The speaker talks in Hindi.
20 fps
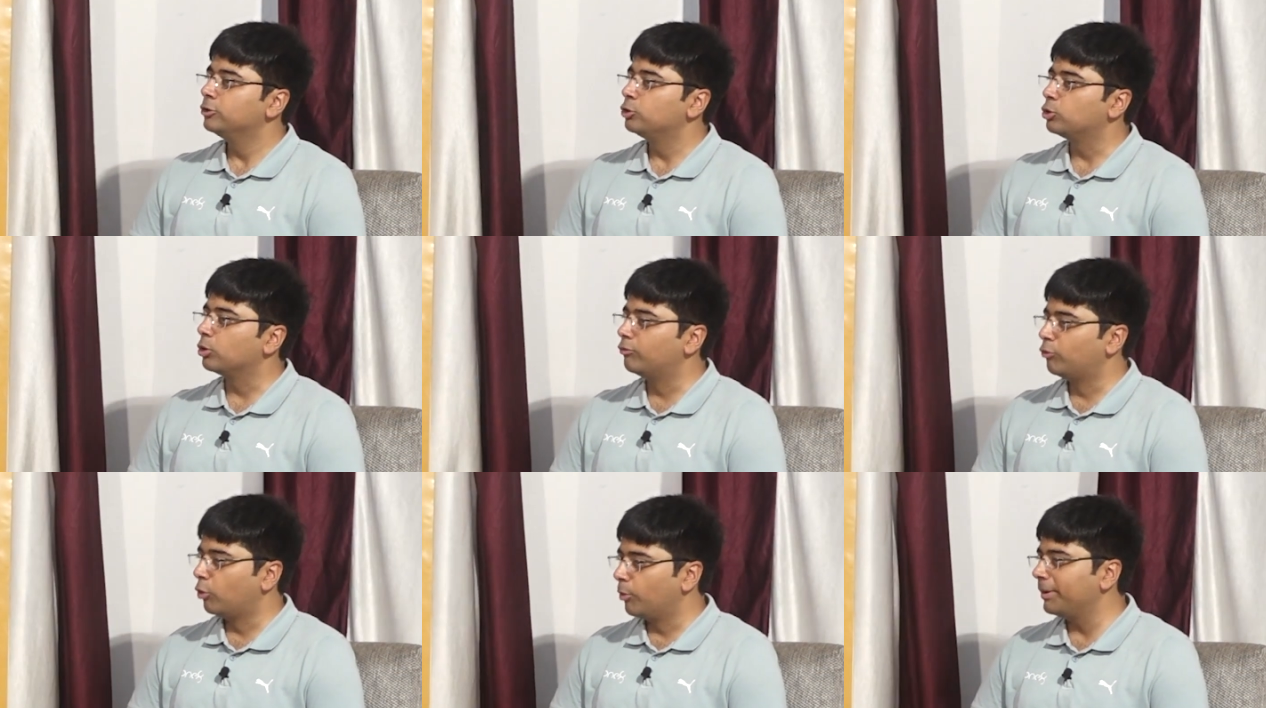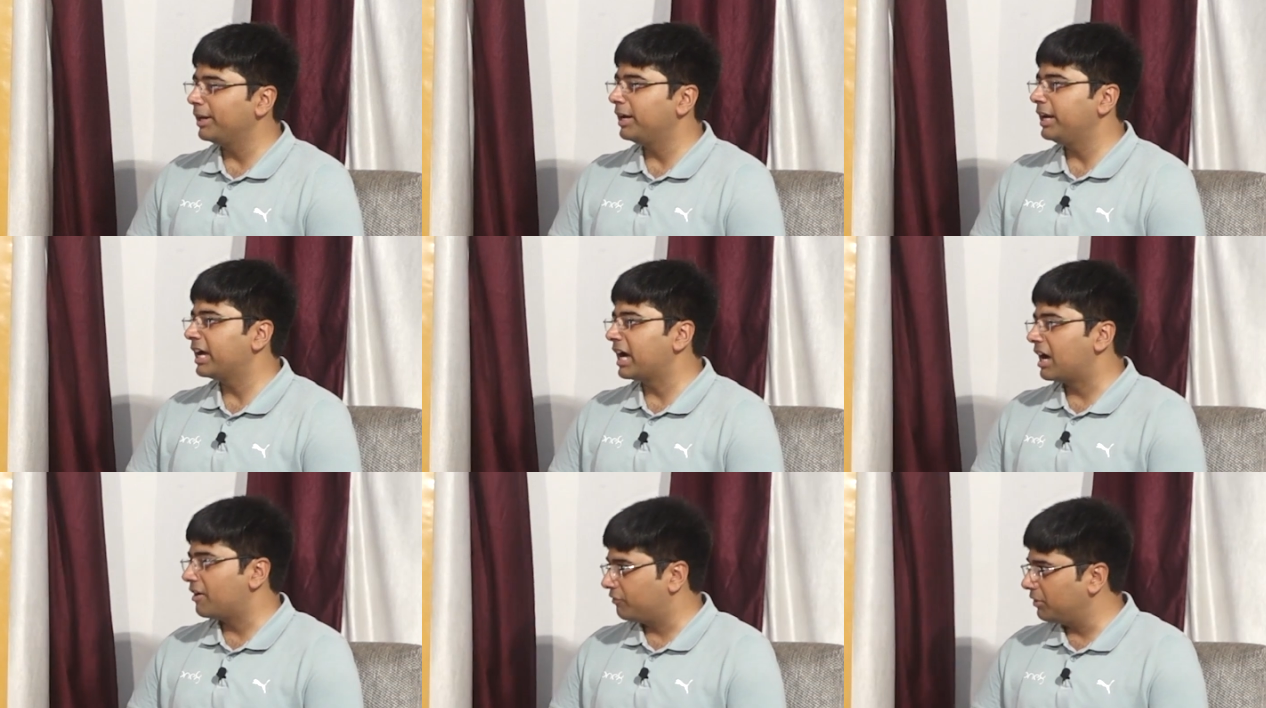तो वो मेरे
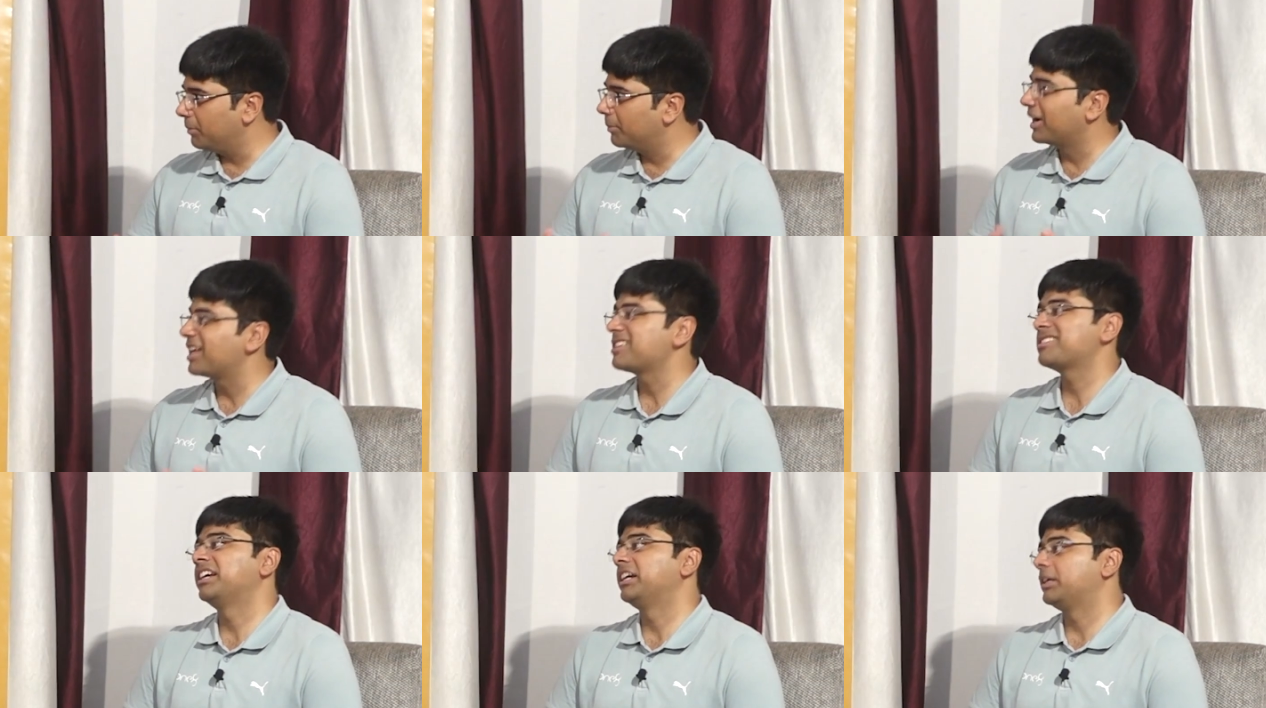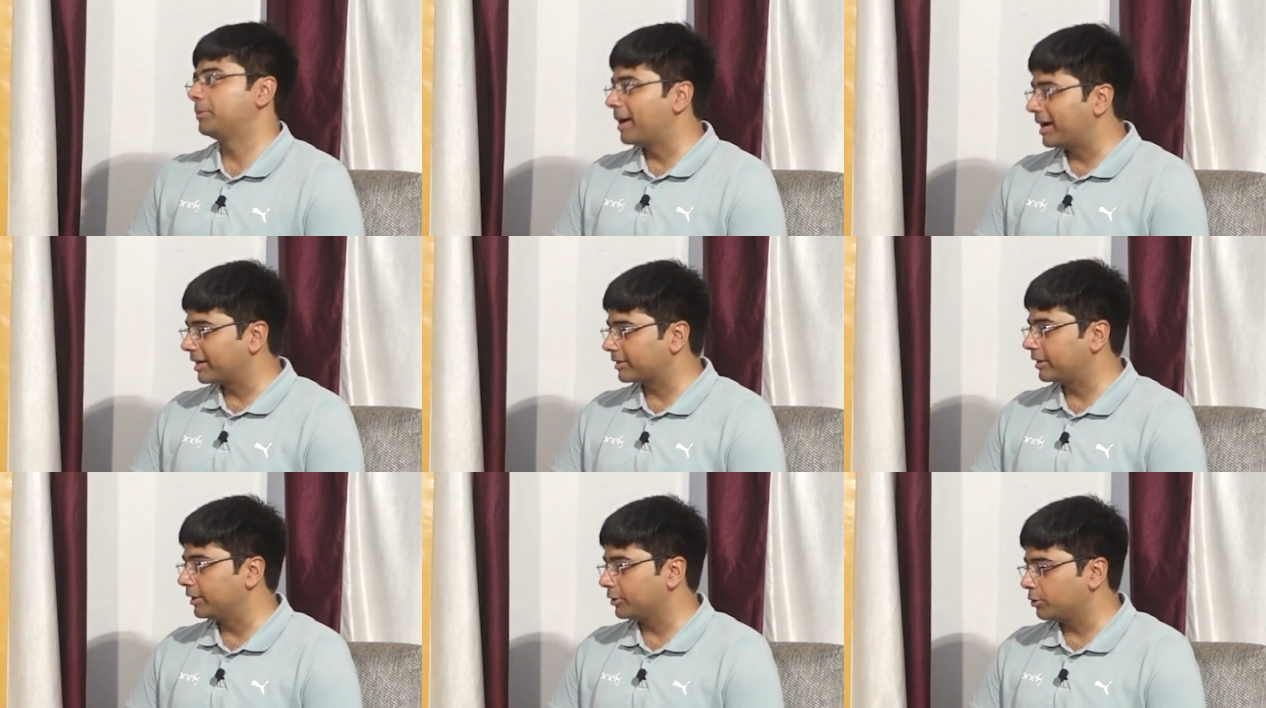लिए काफ़ी बड़ा
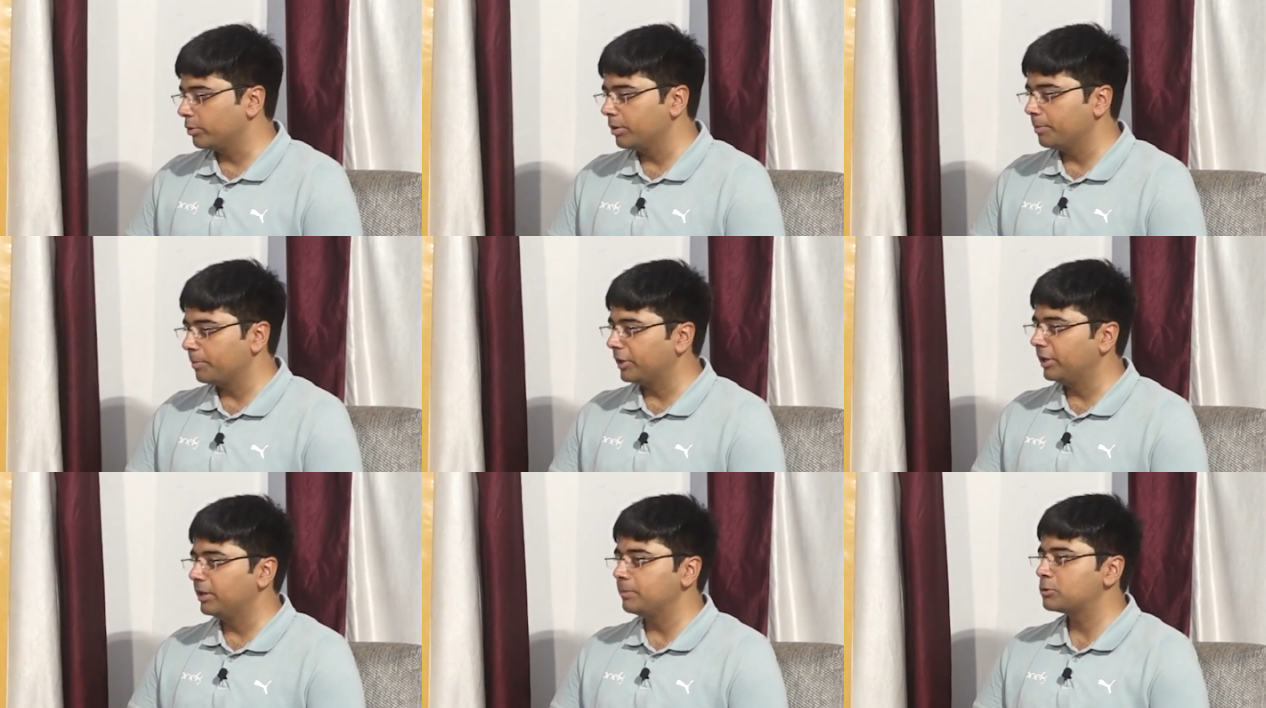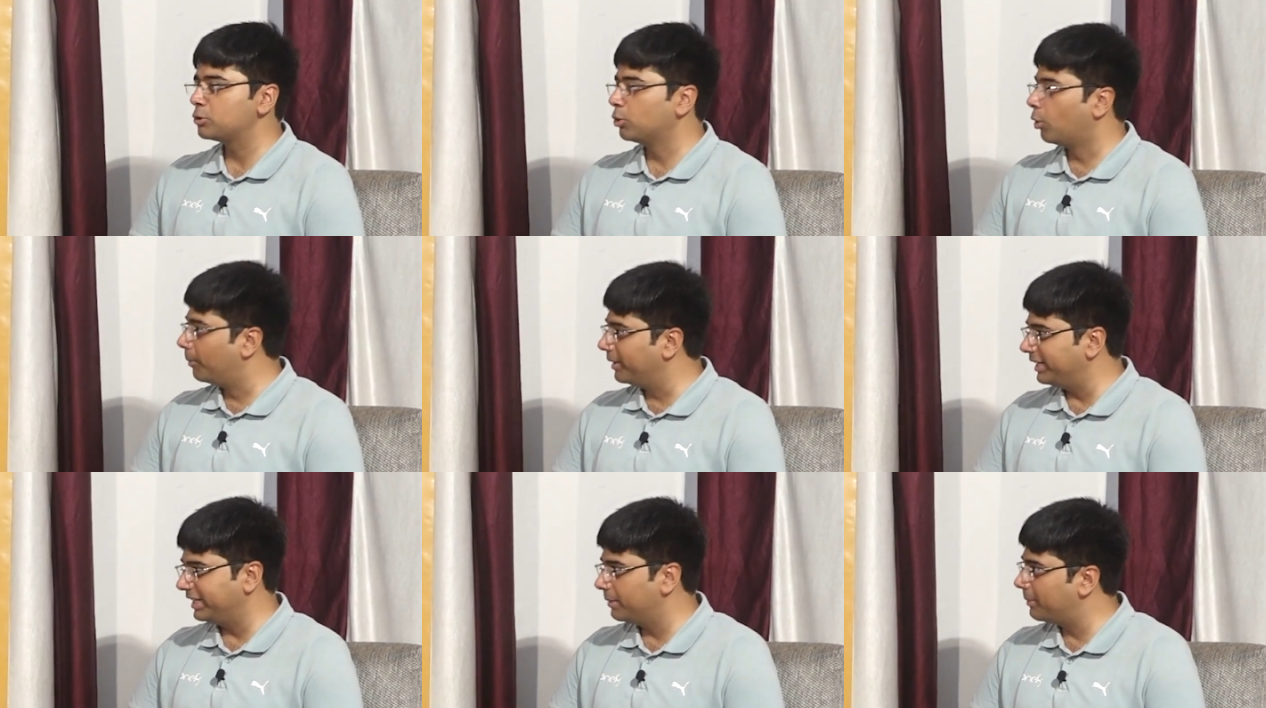सेटबैक था क्योंकि प्रिलिम्स
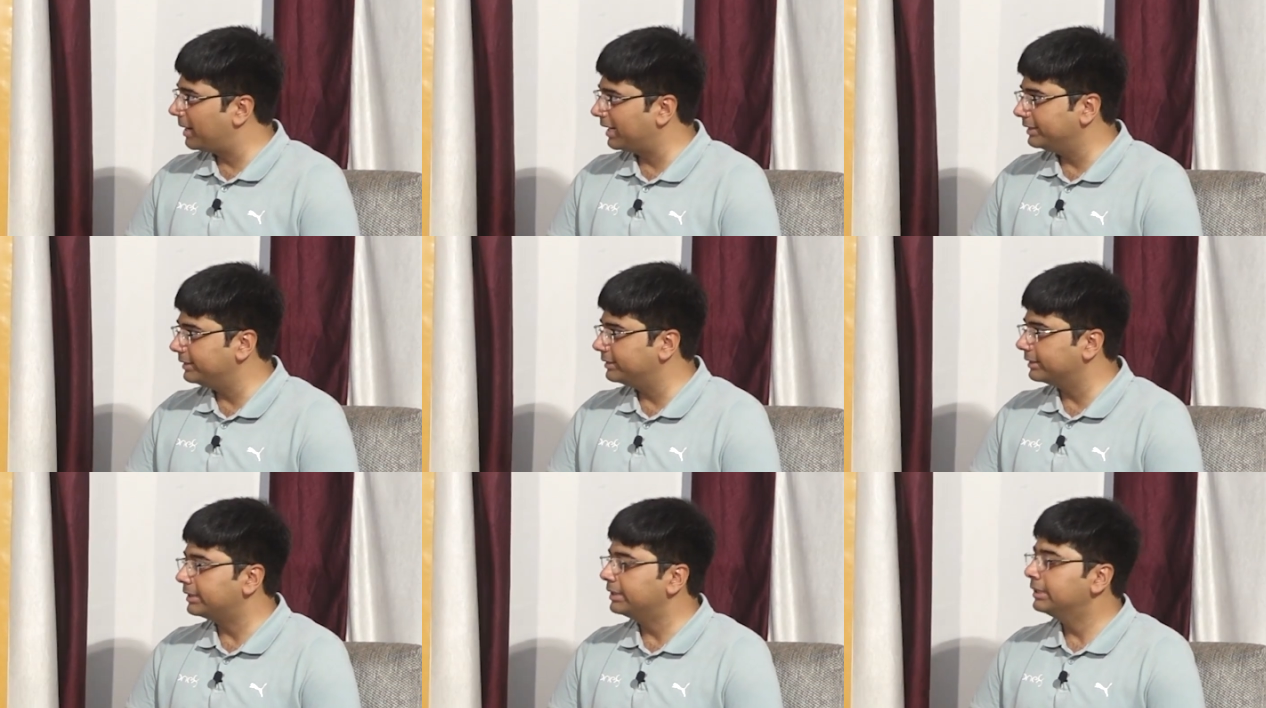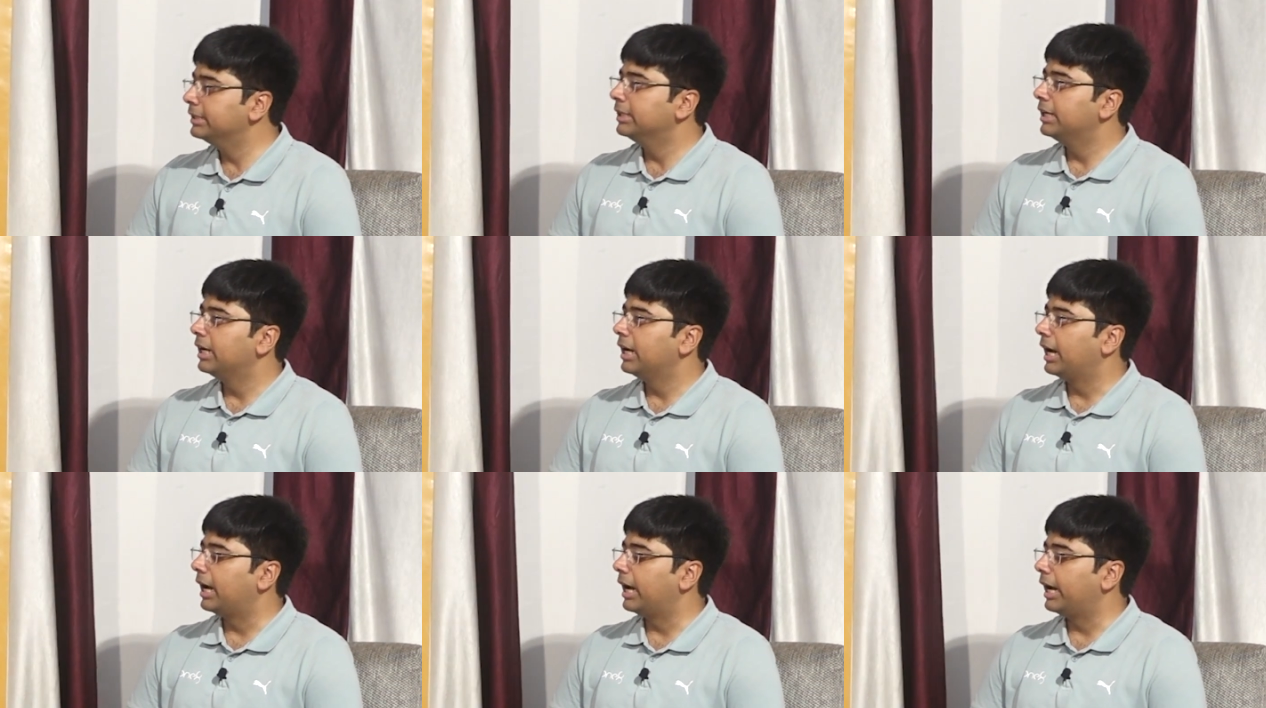दो महीने बाद ही था
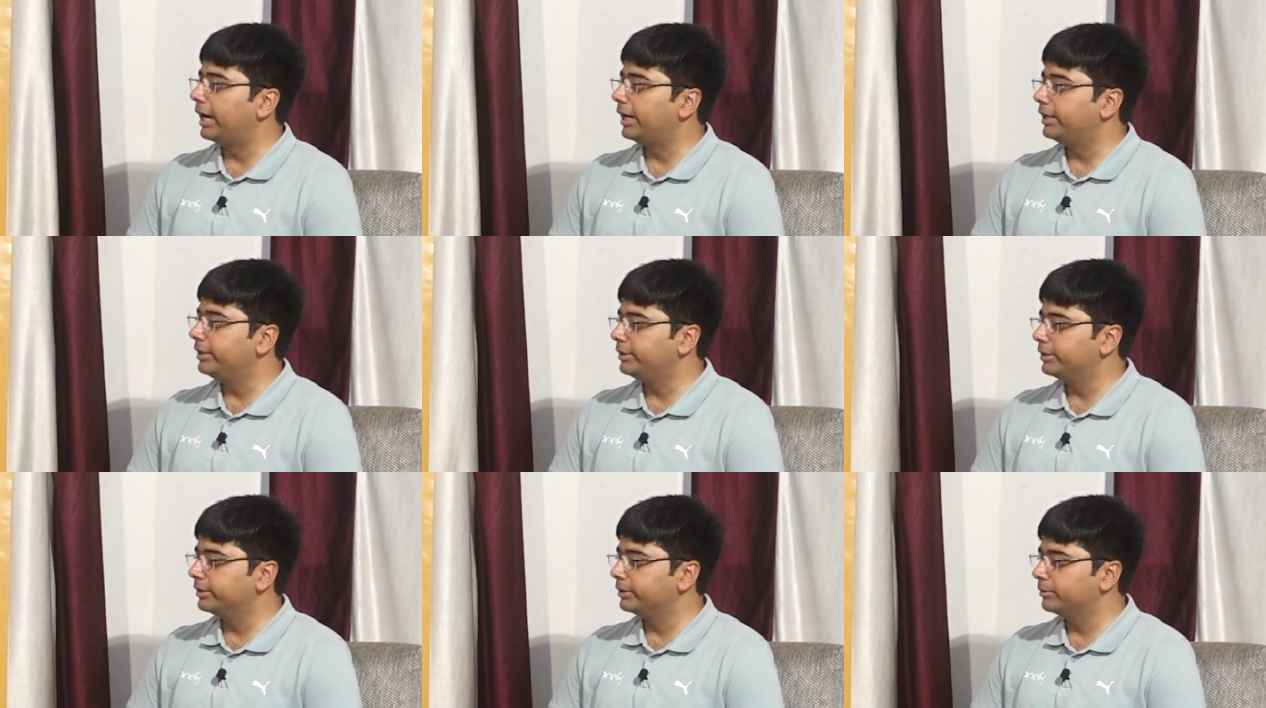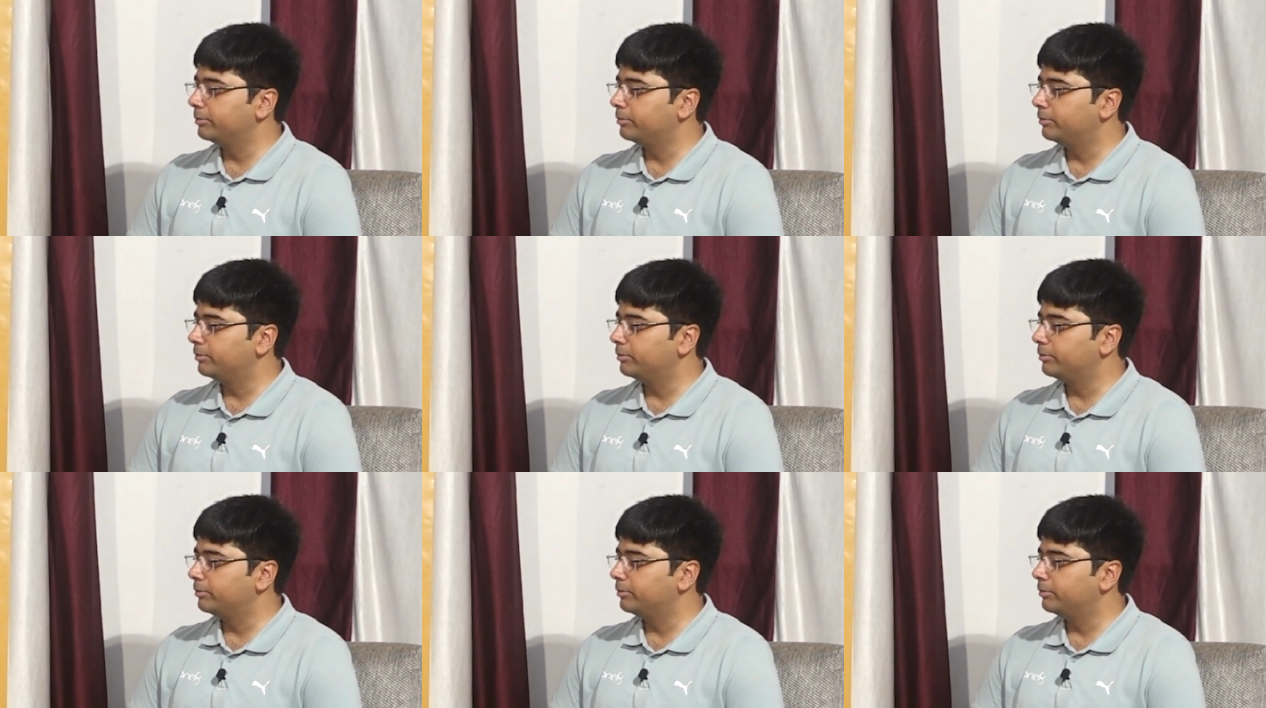एंड